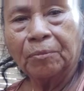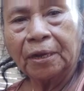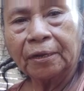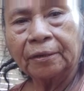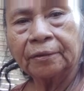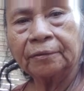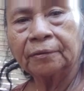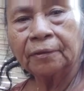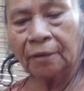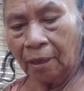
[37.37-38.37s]
miren
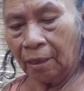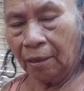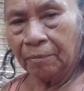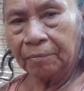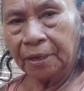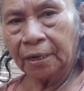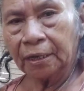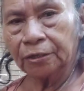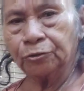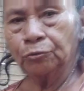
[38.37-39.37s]
miren
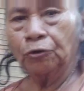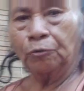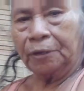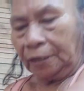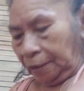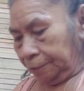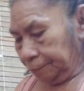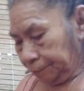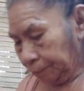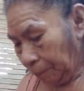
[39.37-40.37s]
qué chulo verdad
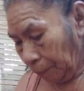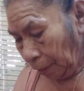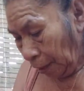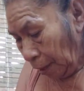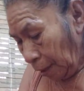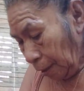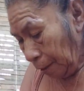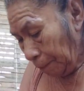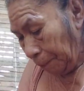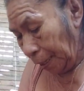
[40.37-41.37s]

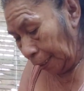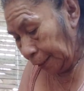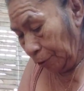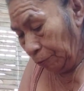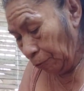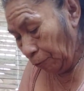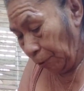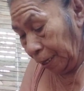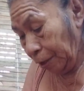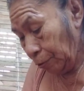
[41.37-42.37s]
para hacer unos
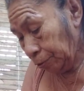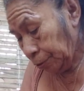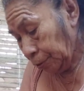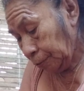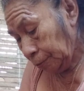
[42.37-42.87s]
frescos